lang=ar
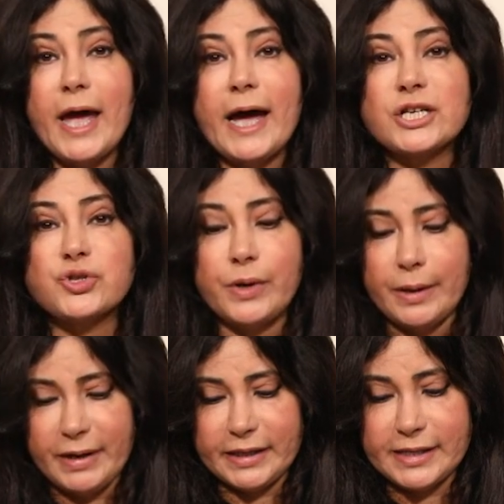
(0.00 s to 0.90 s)

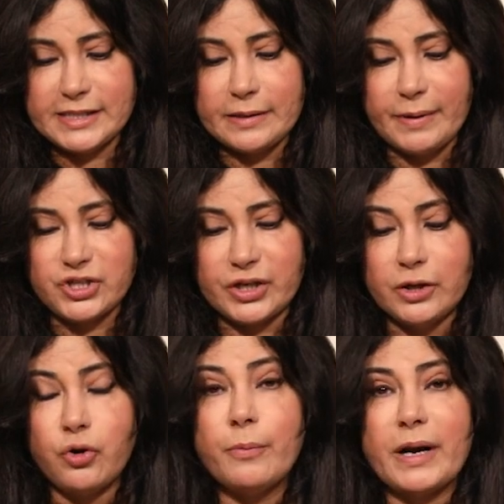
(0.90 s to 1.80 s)
أجواء مهتزة مع
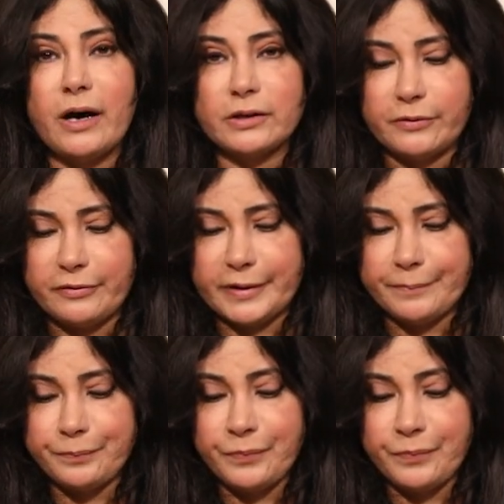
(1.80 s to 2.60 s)
شريكهم العاطفي